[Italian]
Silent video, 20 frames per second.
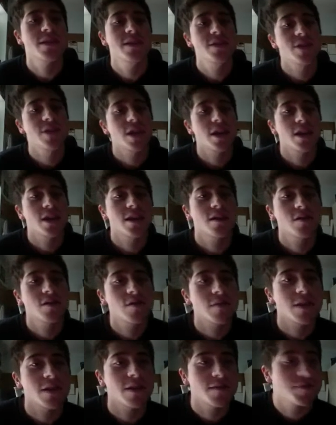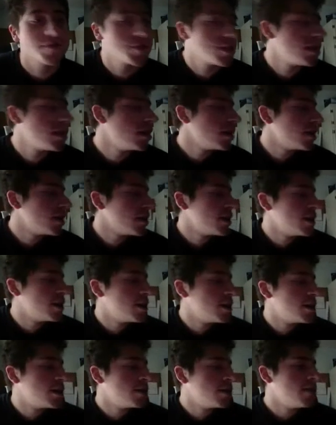genere o meno
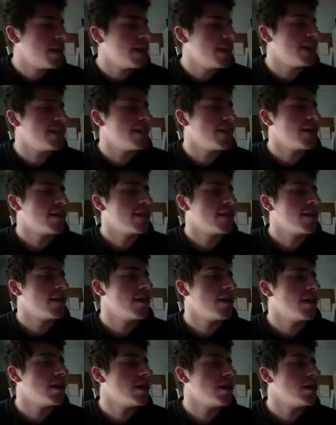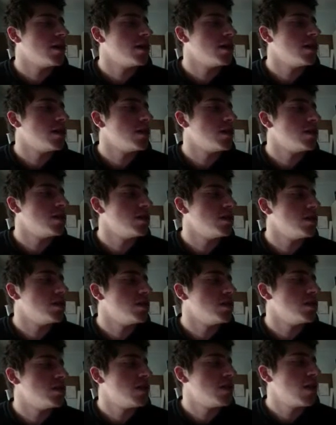Niente,
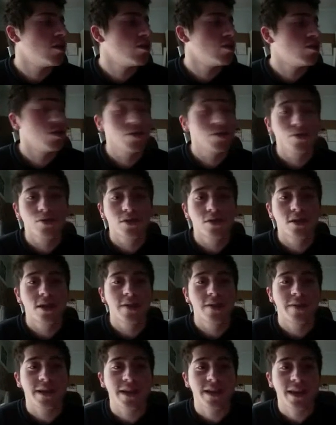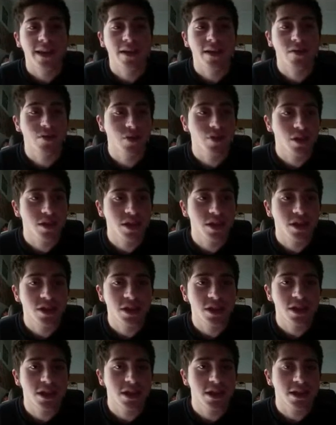eh, saluto tutti perché non so se
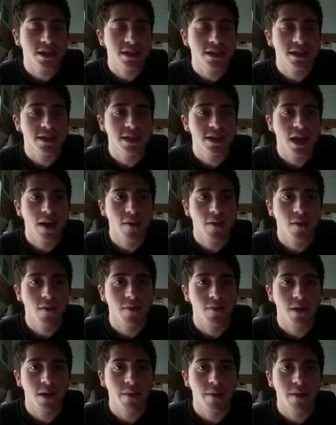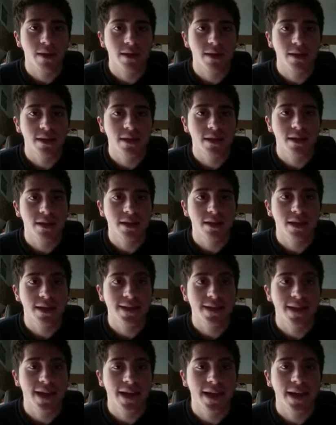ci sentiamo prima di
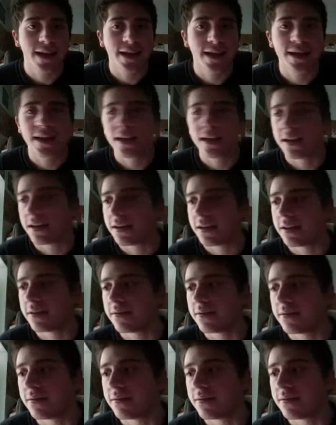Natale, la,